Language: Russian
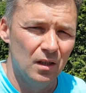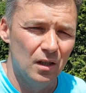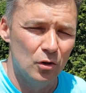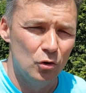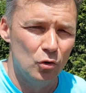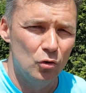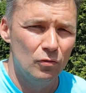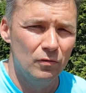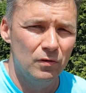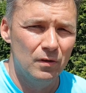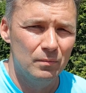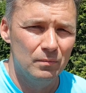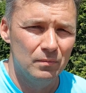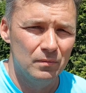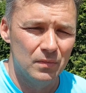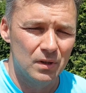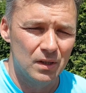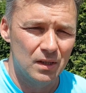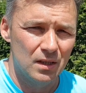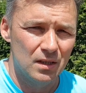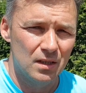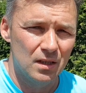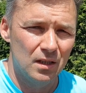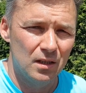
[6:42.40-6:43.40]
Хочу вам
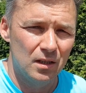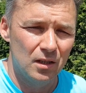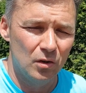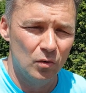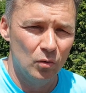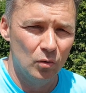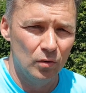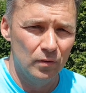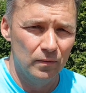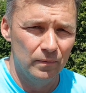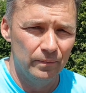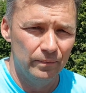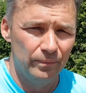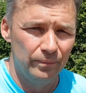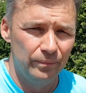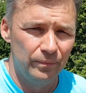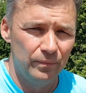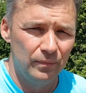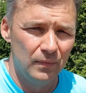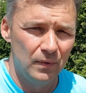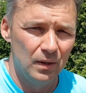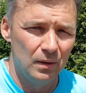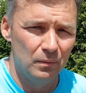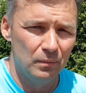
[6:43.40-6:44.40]
сказать одно.
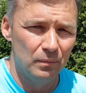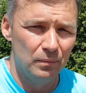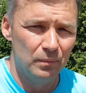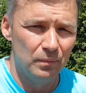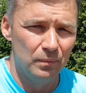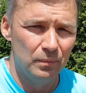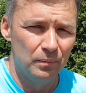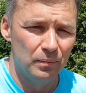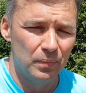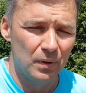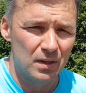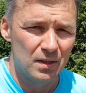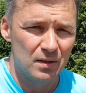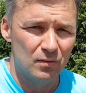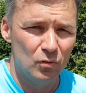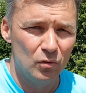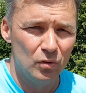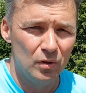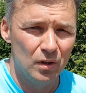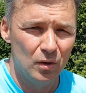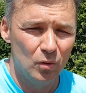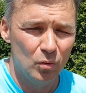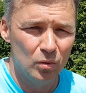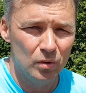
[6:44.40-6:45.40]
Про
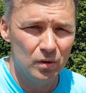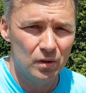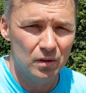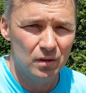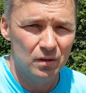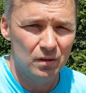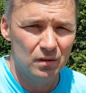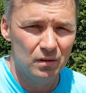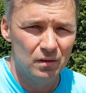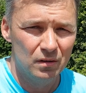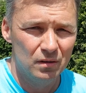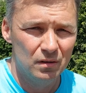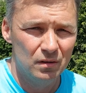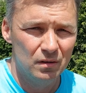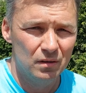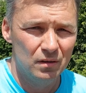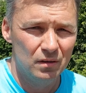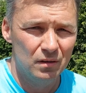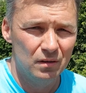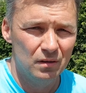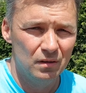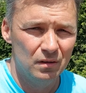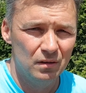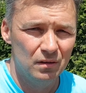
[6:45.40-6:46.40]
свой доход,
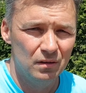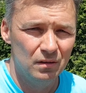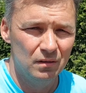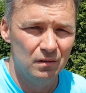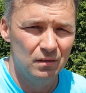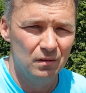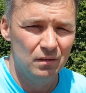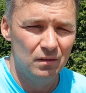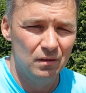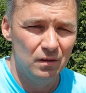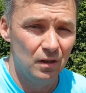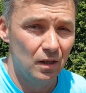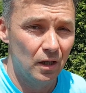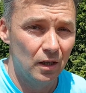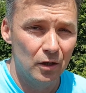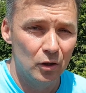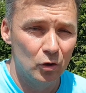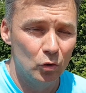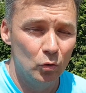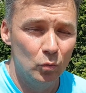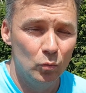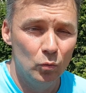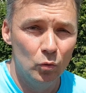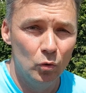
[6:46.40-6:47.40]
как
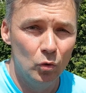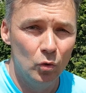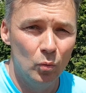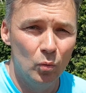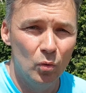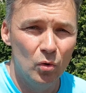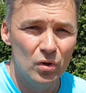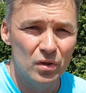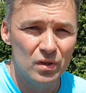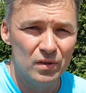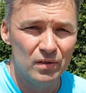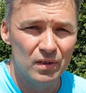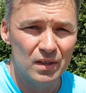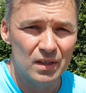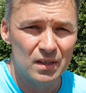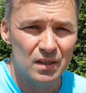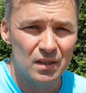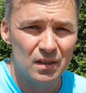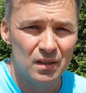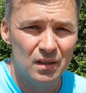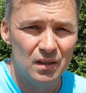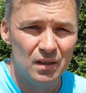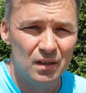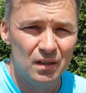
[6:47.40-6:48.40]
я думаю, любой из вас,